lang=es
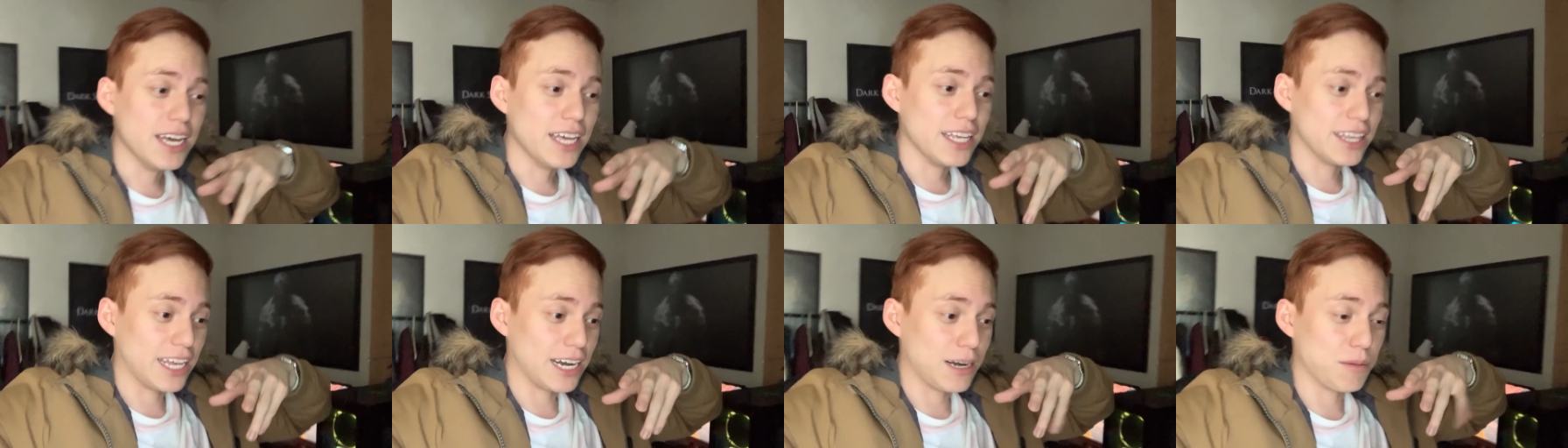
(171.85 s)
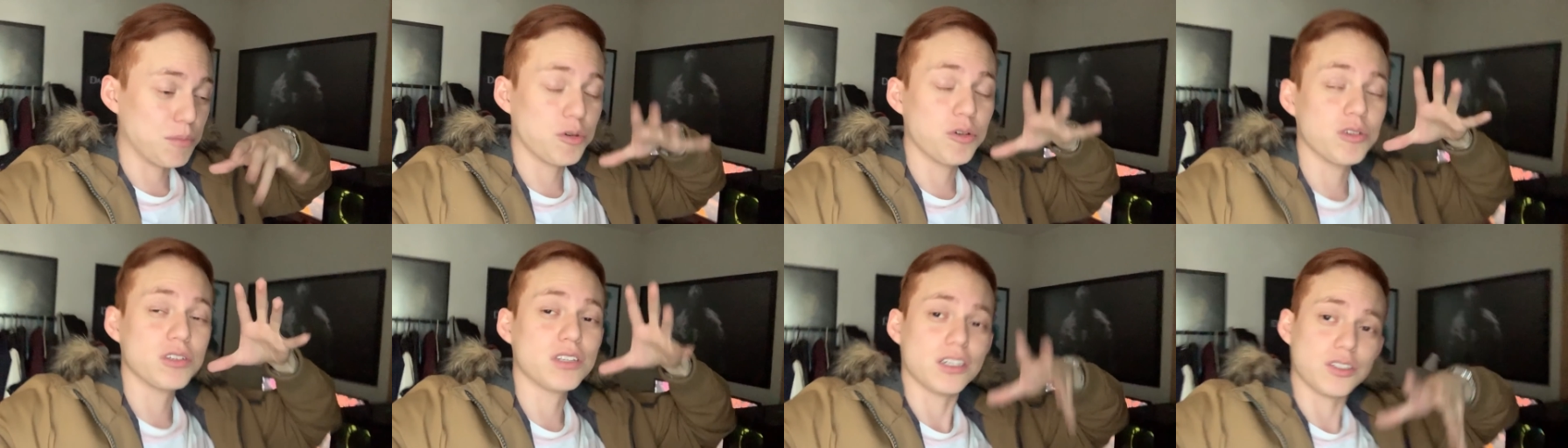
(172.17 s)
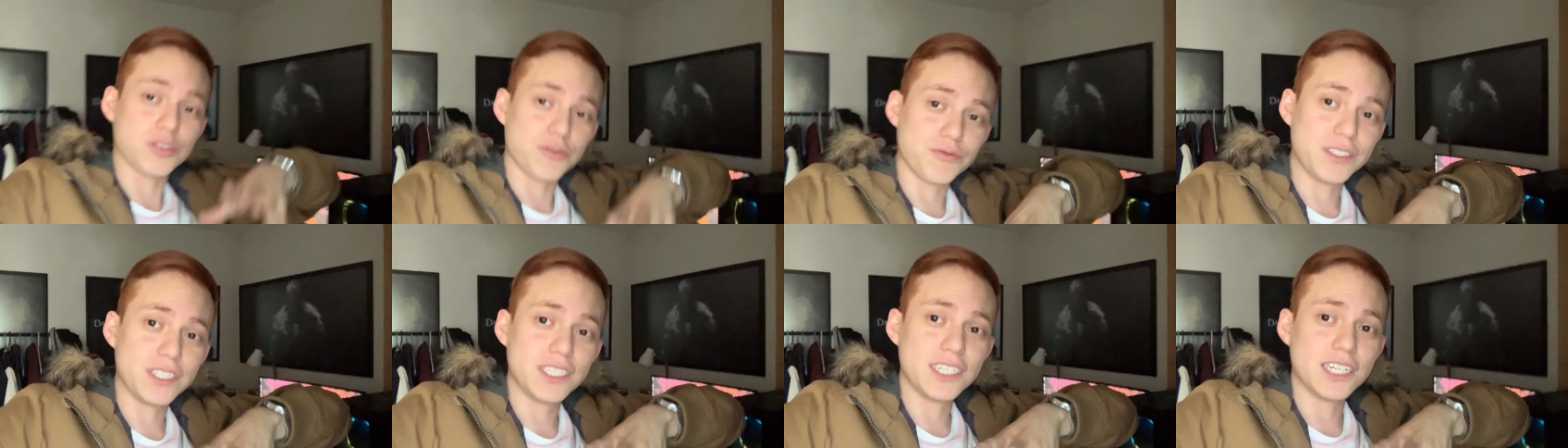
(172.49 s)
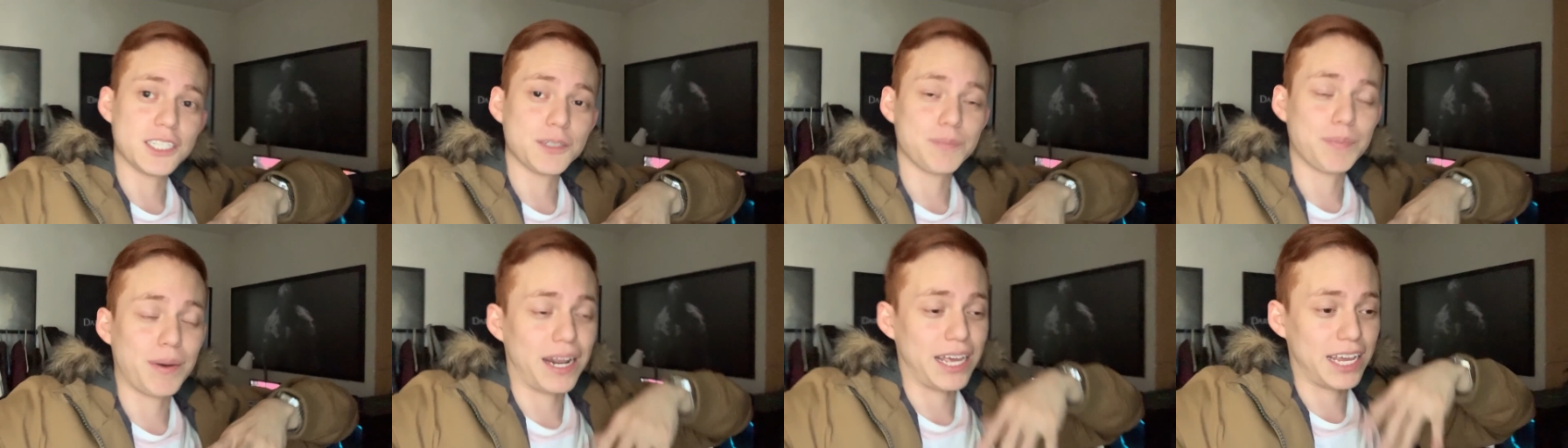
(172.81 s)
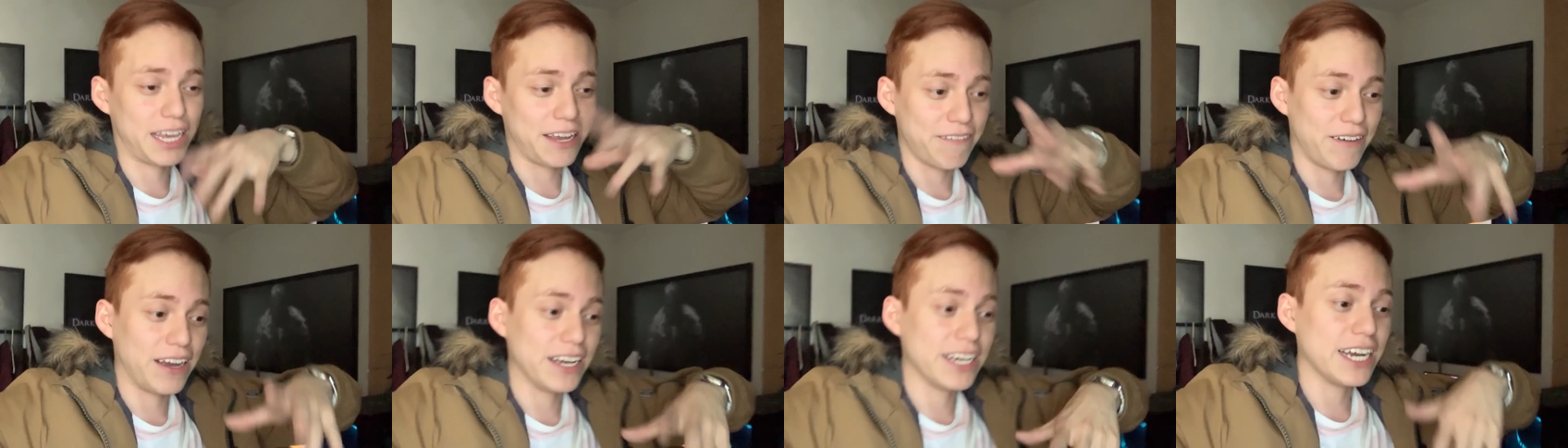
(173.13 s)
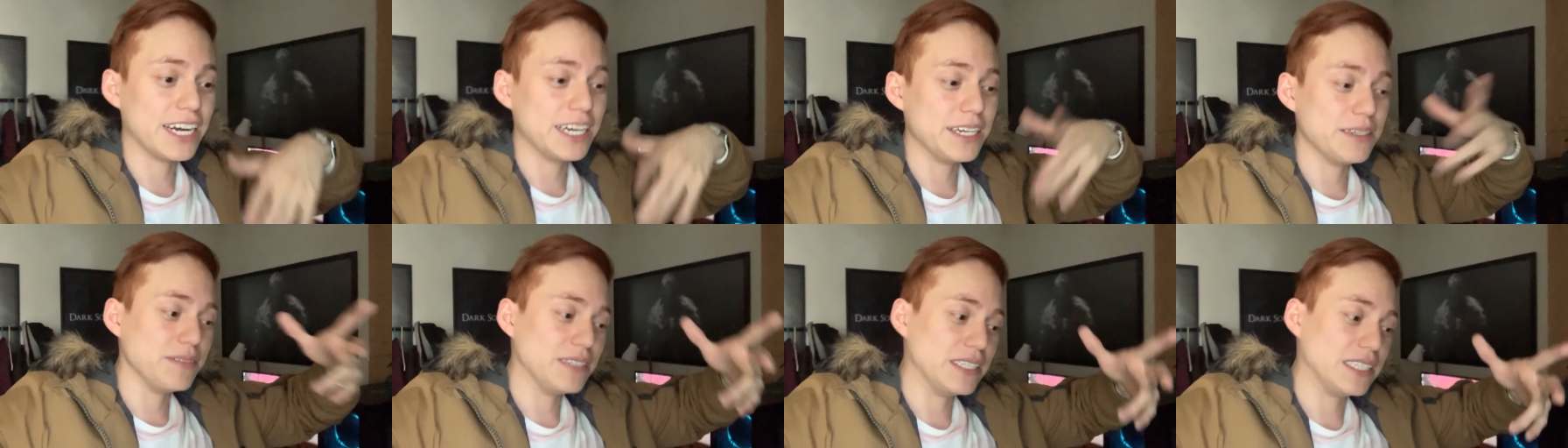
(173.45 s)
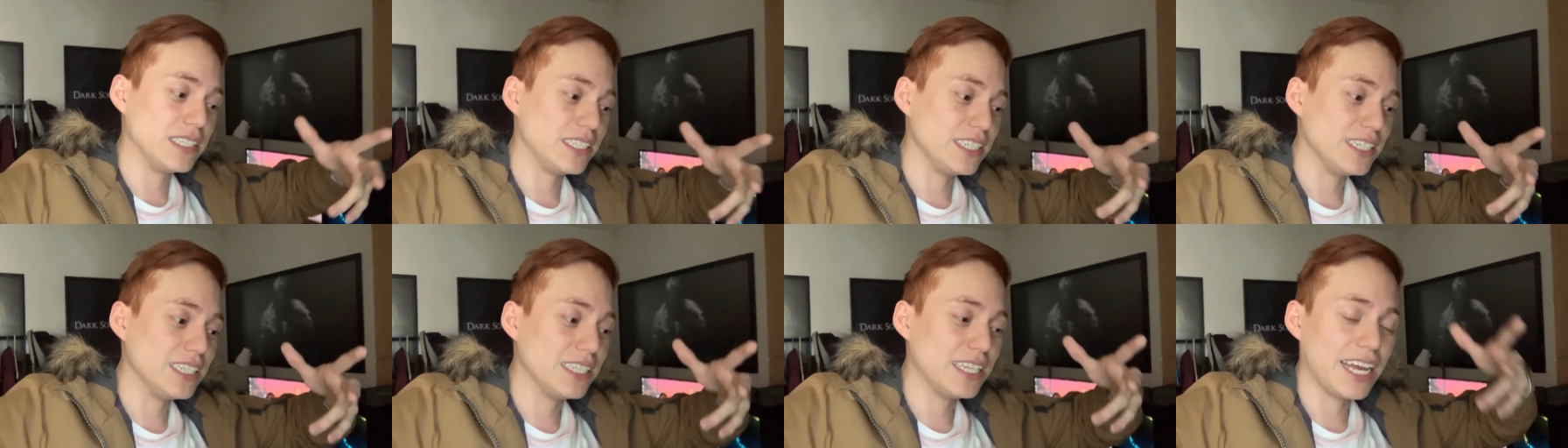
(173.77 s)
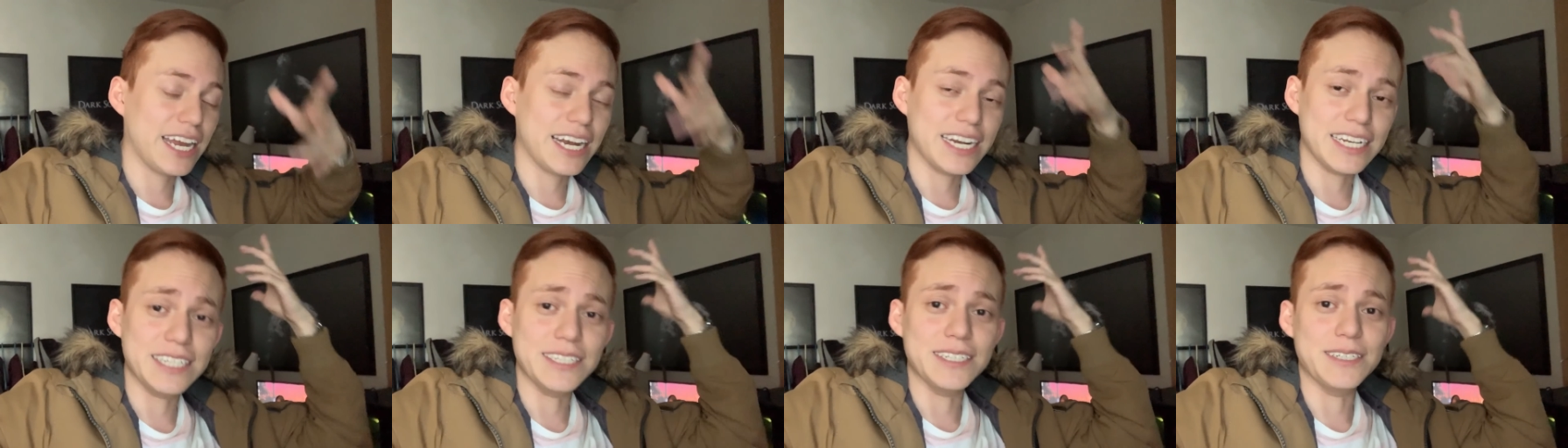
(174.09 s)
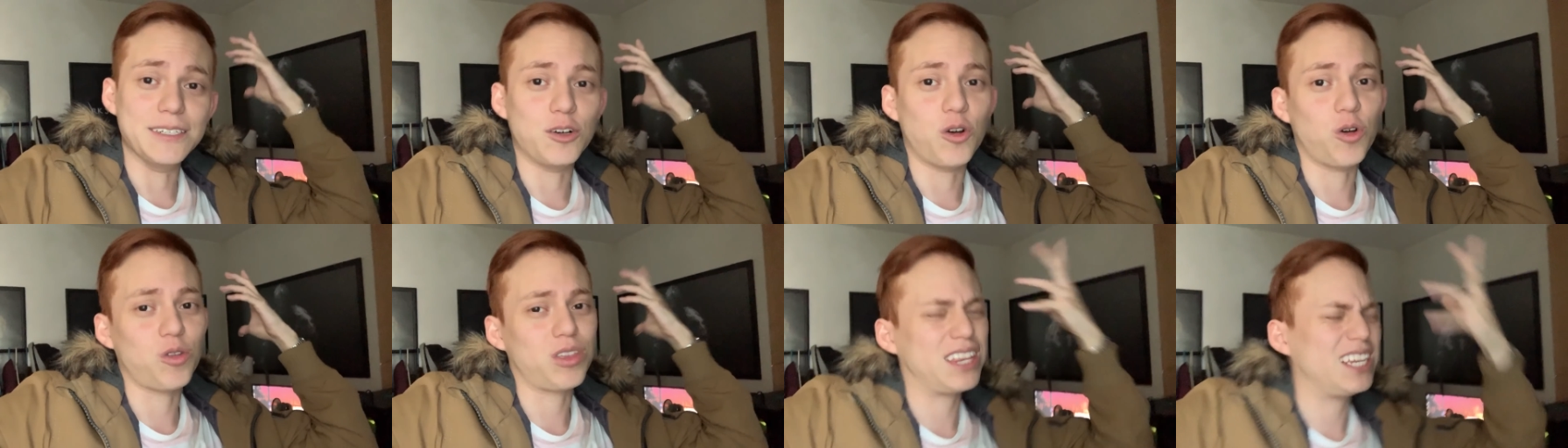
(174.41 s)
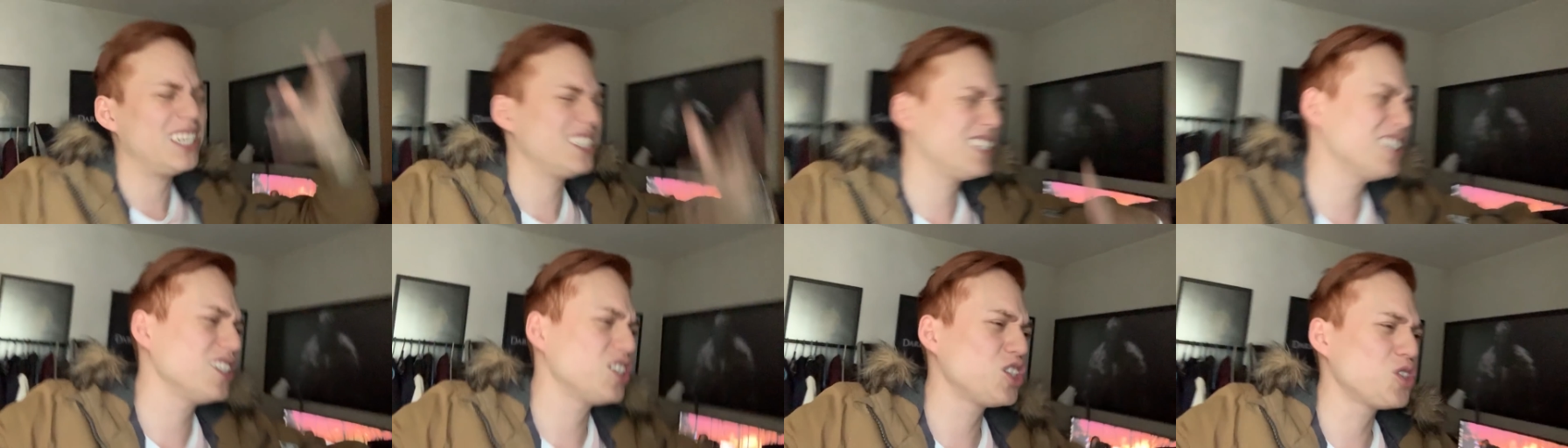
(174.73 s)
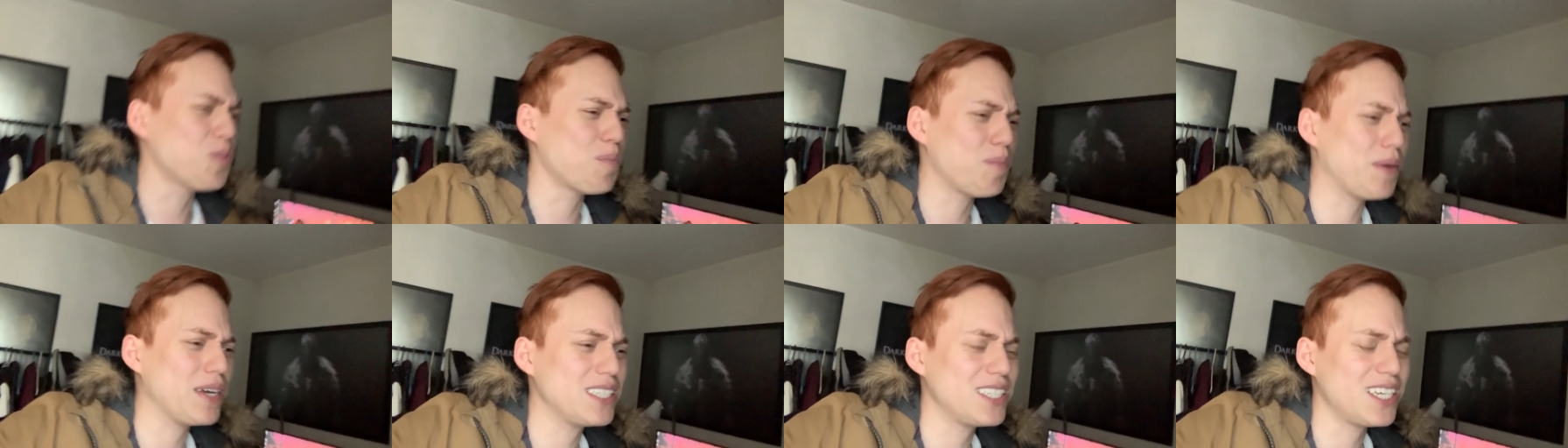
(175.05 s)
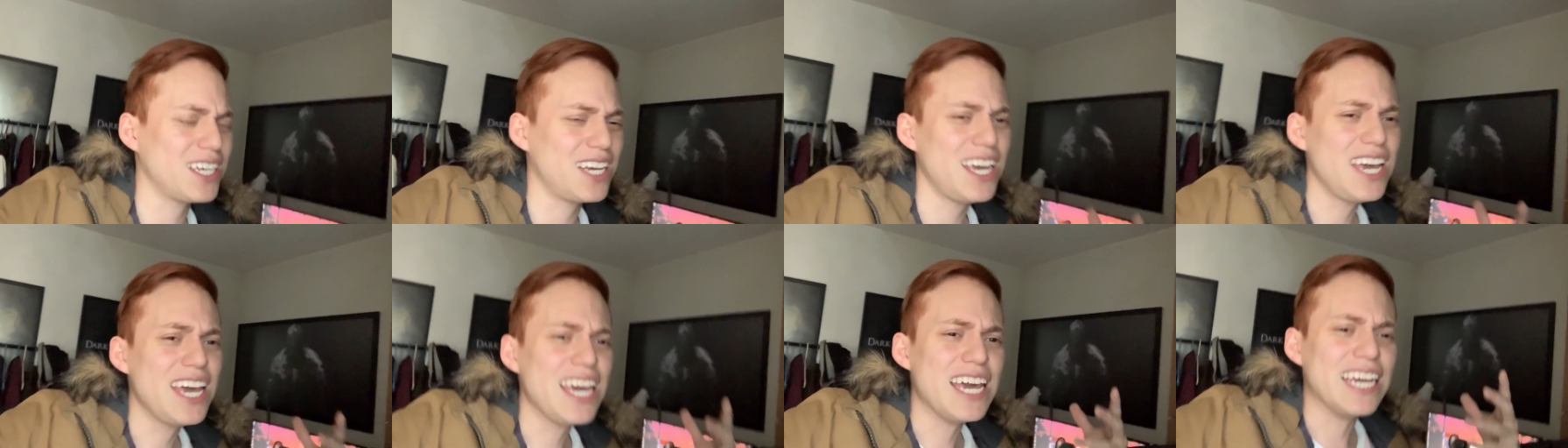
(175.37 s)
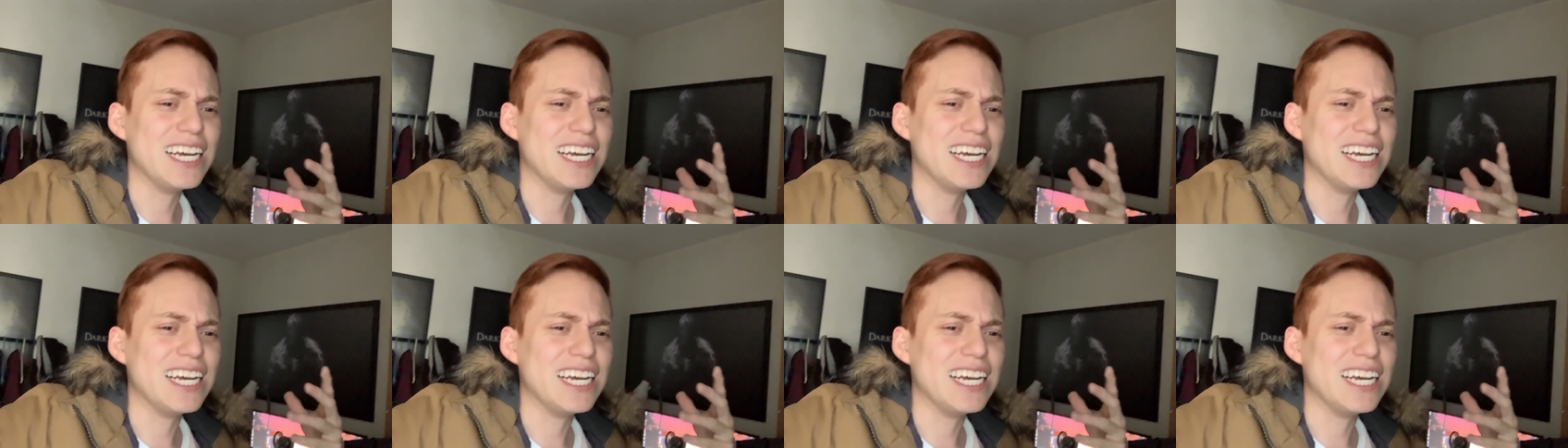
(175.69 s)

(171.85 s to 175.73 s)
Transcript: Tenemos nuestras oficinas para que vayan y visiten y coticen su PC